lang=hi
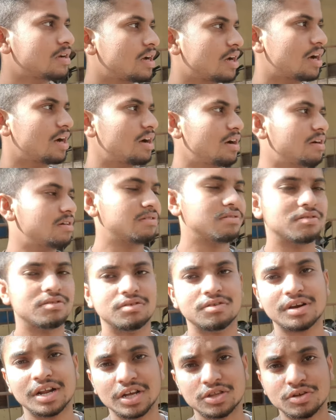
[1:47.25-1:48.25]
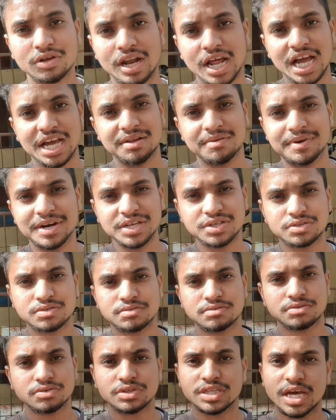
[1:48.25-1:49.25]
हाँ और एक तो लाइन में बड़ी
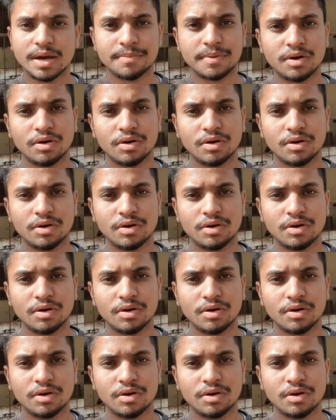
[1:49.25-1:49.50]
चुतियापा